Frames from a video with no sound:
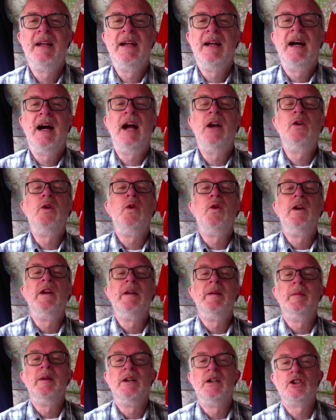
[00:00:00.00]
Hallo,
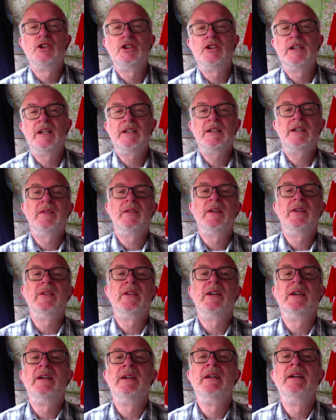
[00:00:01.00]
liebe
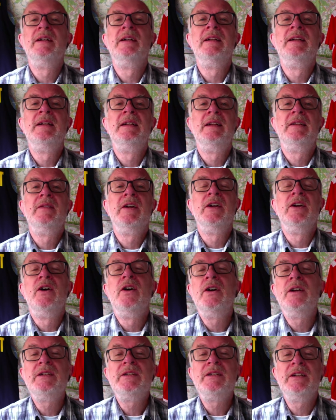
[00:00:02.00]
Stadtquisser! Wenn
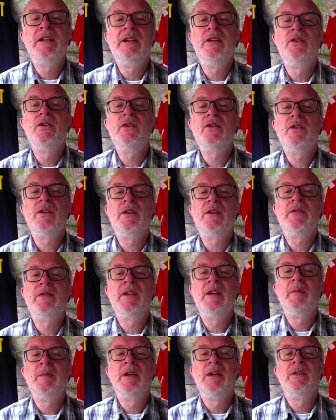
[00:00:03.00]
heute in Düsseldorf
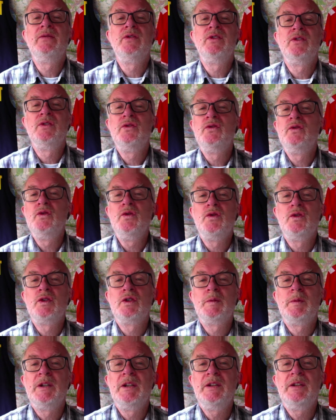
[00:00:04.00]
jemand von Turo
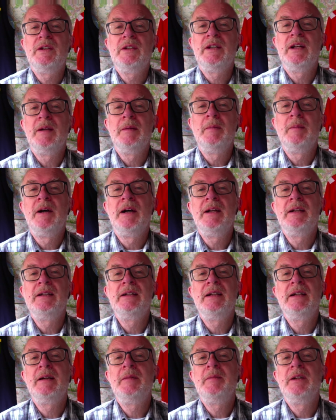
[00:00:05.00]
spricht, dann meint
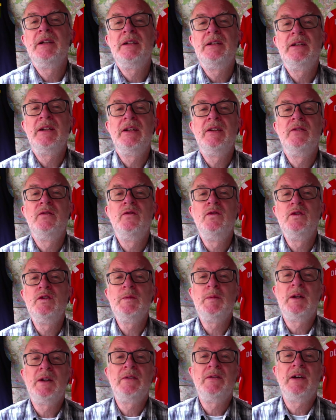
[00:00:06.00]
er damit den
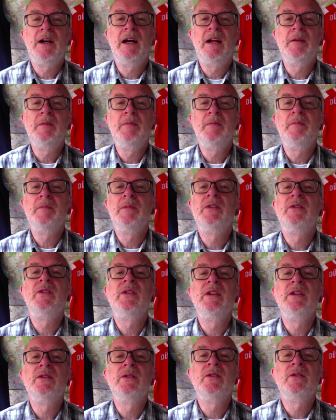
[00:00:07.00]
Fußballverein
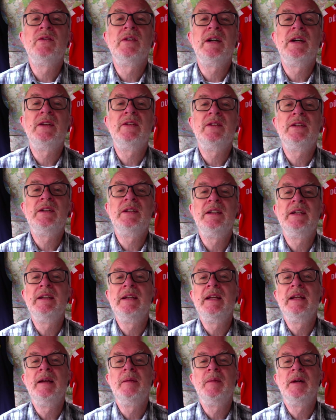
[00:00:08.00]
bzw. den
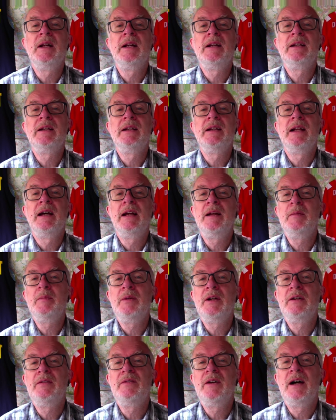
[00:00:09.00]
ehemaligen
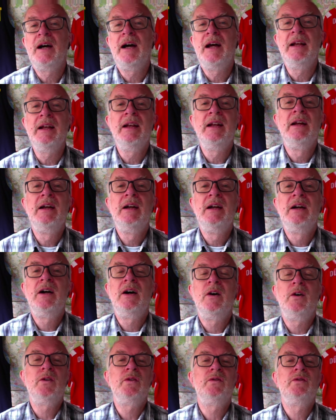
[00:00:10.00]
Handballverein
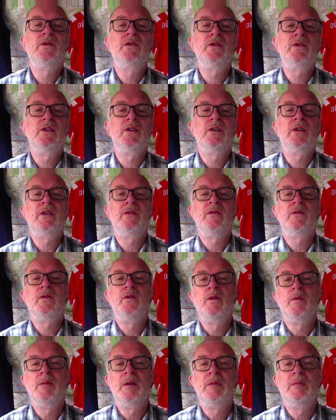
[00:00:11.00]
aus
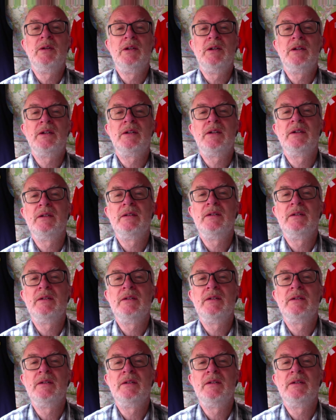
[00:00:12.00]
Düsseldorf-Oberbilk.